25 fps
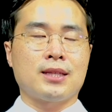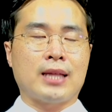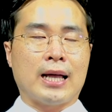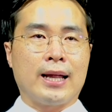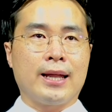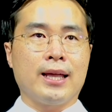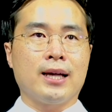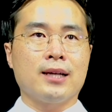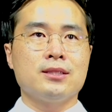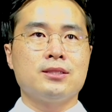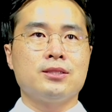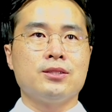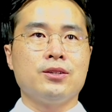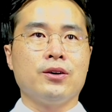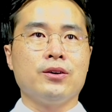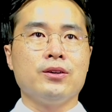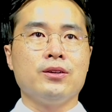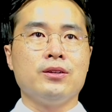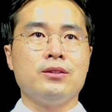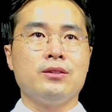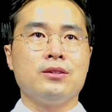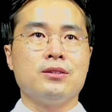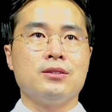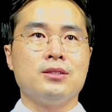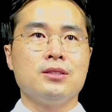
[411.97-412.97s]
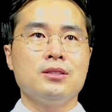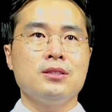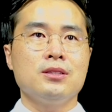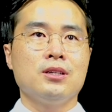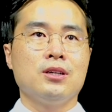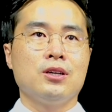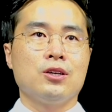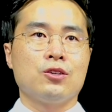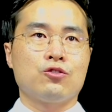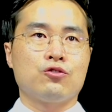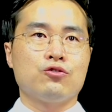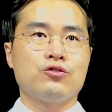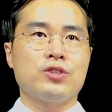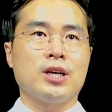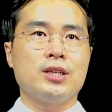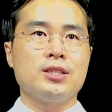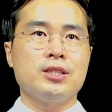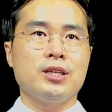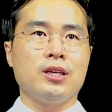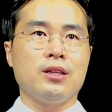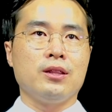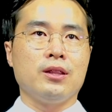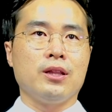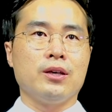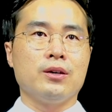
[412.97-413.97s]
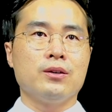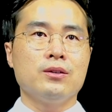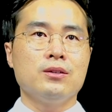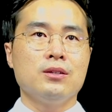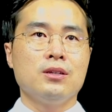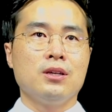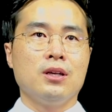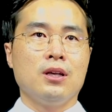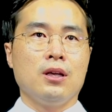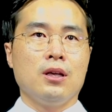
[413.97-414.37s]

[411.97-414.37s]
다량 들어있는 주사제인데요.